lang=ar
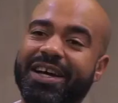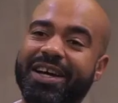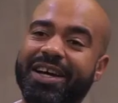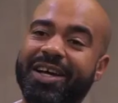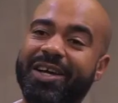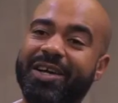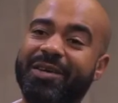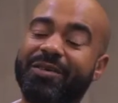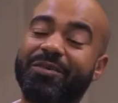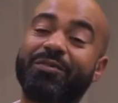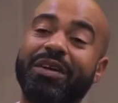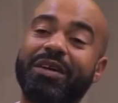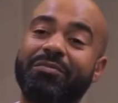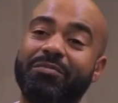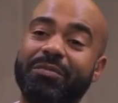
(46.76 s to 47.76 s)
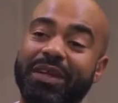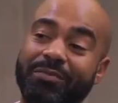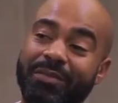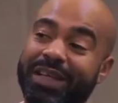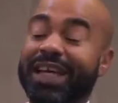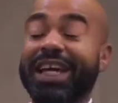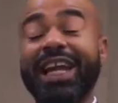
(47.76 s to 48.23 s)
آه،
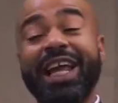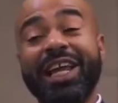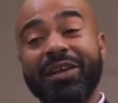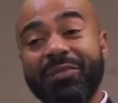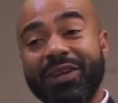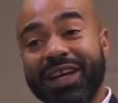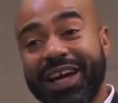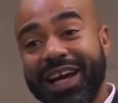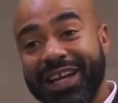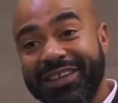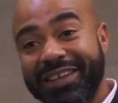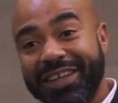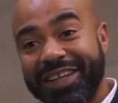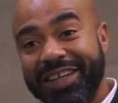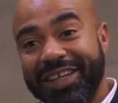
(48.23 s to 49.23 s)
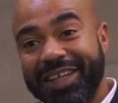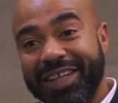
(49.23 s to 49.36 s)
يعني من خلال ابن خالتي